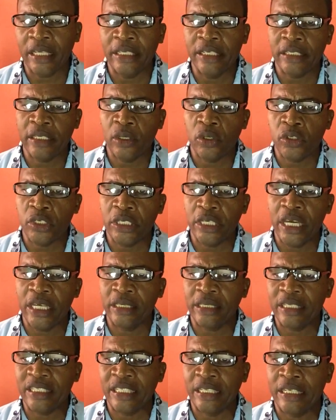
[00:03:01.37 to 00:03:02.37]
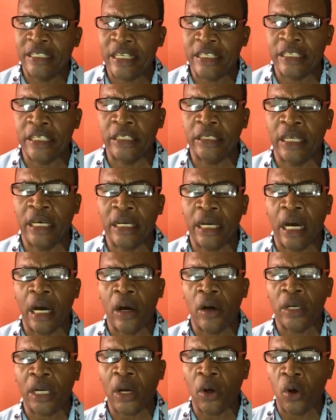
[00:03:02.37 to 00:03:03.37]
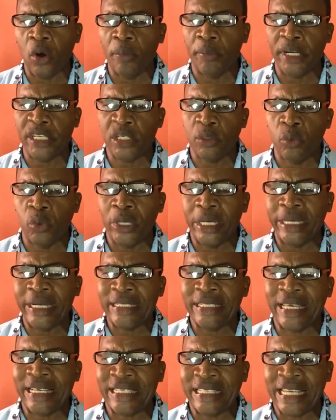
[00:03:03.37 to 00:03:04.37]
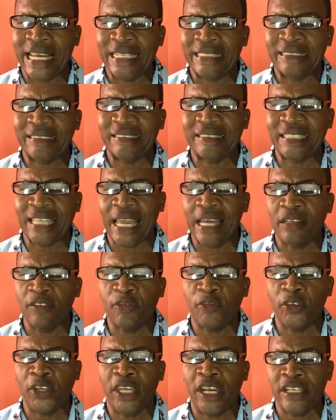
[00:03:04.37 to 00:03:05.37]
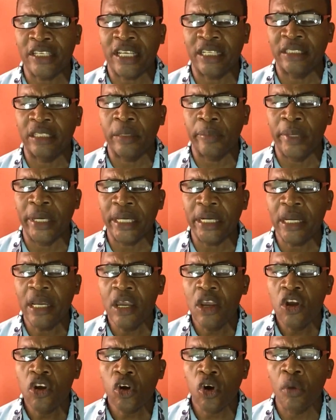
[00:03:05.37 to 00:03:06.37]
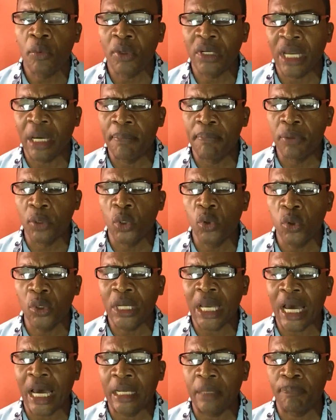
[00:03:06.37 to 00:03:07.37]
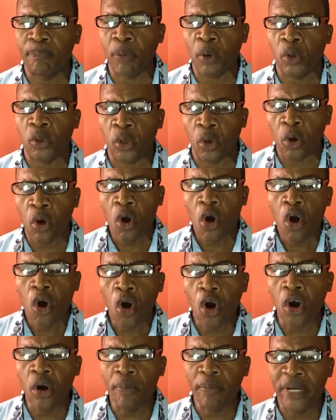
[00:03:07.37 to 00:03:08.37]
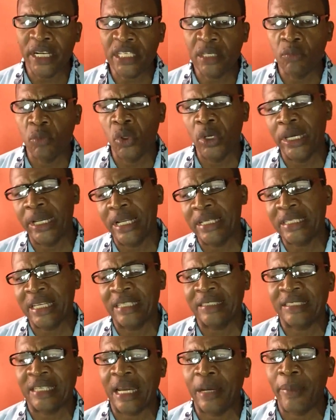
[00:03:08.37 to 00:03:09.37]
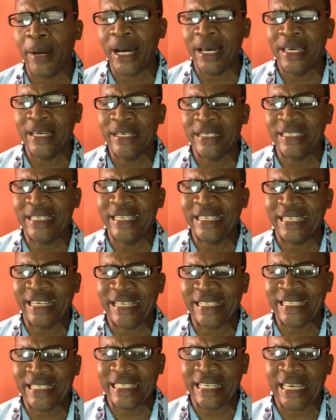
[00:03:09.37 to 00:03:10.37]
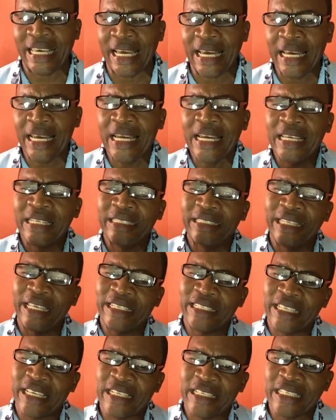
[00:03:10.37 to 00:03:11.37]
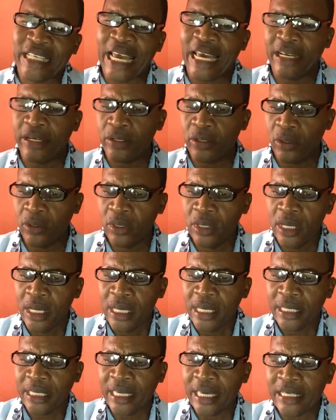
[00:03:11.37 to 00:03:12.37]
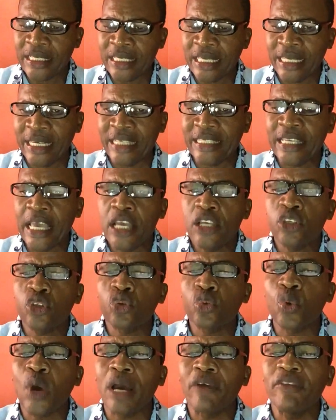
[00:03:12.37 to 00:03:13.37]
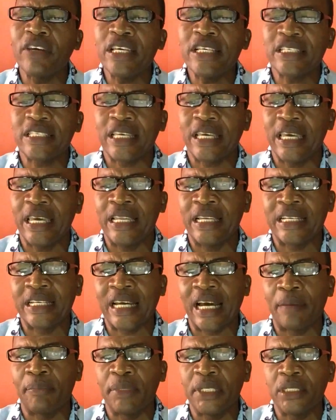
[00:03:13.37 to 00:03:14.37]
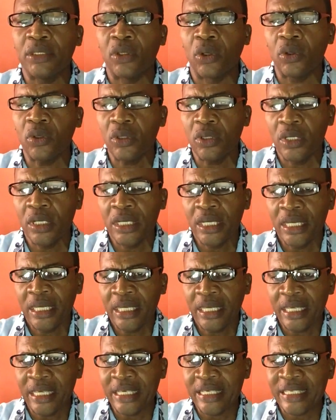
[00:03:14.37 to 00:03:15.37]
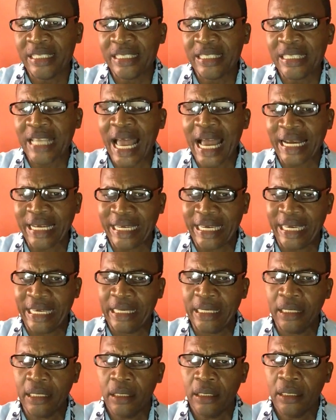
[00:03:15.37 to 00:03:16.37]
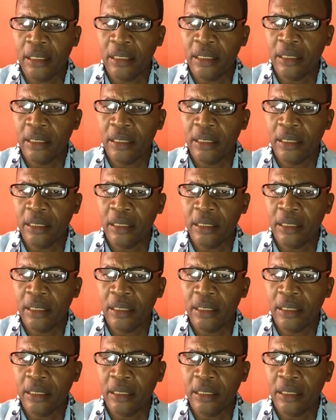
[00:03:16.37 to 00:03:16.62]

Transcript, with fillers: ella dice lo siguiente, se necesitan ahora hombres y mujeres que sean tan fieles al deber como la brújula al polo, hombres y mujeres que trabajen sin que sea necesario, que se les suavice el camino y saquen